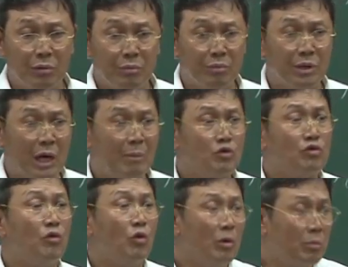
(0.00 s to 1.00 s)
뭐
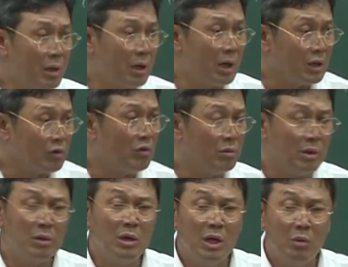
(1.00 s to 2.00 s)
아마추어 골퍼가 있고
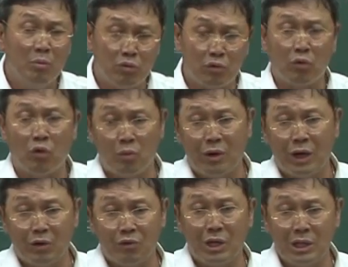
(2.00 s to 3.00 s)
뭐 프로 골퍼가
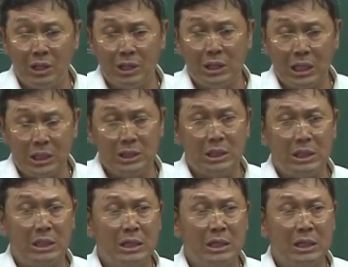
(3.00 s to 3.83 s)
있고 하듯이